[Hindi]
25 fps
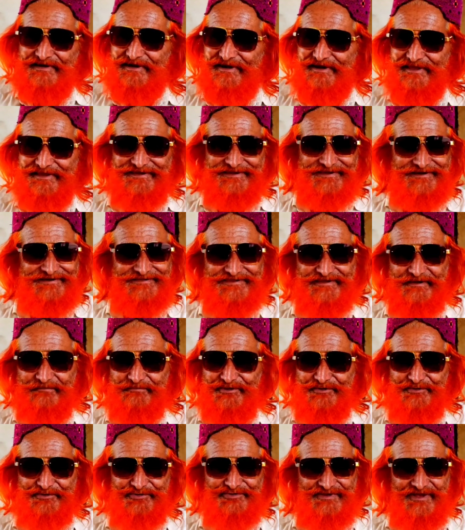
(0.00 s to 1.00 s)
लेकिन
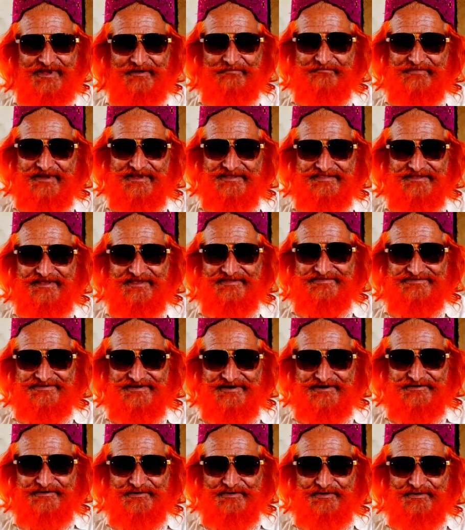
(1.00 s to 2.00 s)
जब भी उसका मैदा
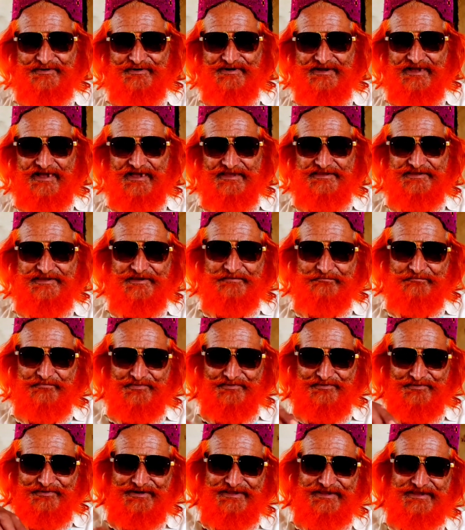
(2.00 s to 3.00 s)
सेट होगा ये
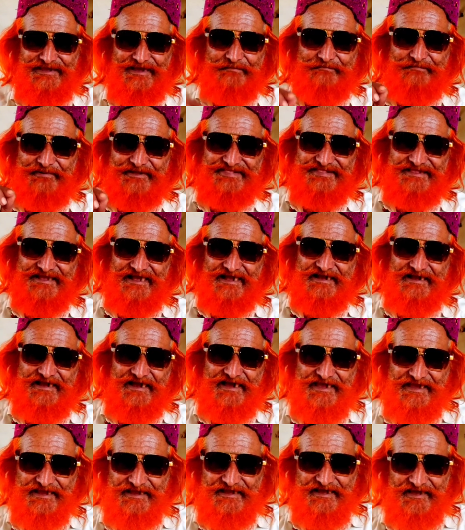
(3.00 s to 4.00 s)
मूली का पत्ता
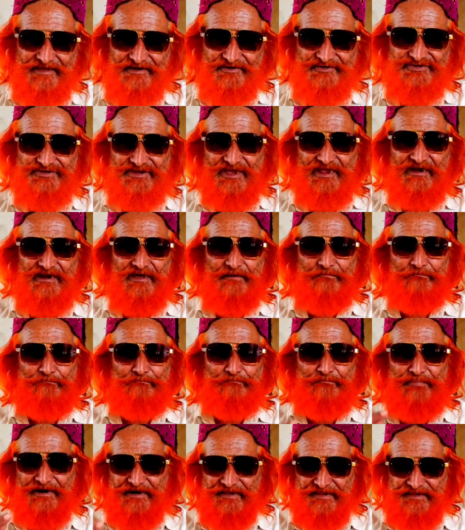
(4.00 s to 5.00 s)
खाएगा इन
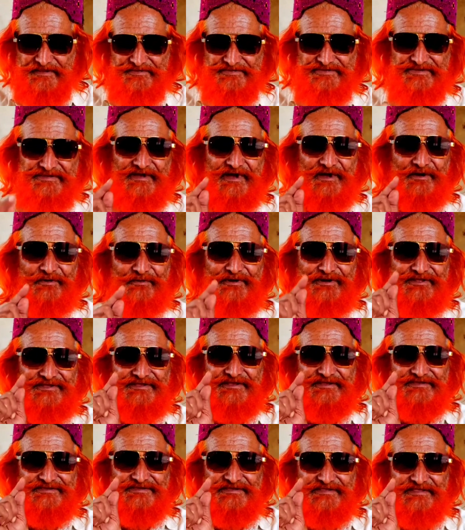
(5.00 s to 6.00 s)
बड़ी सी आंगुली
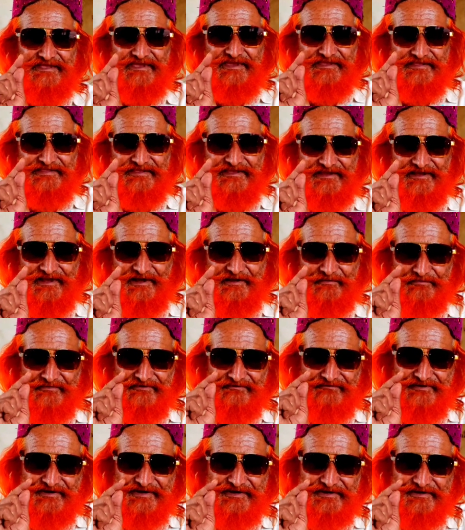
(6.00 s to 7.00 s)
जैसी दे देगा
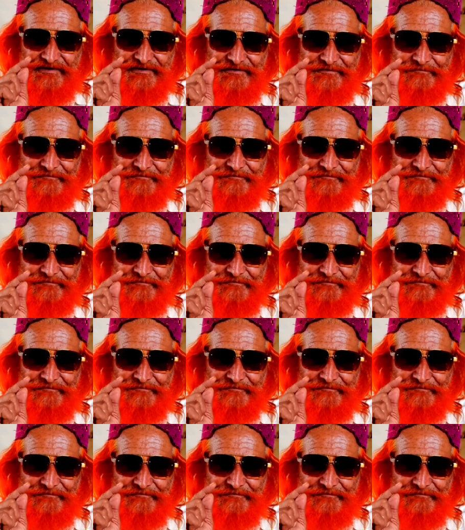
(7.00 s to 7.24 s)
विठ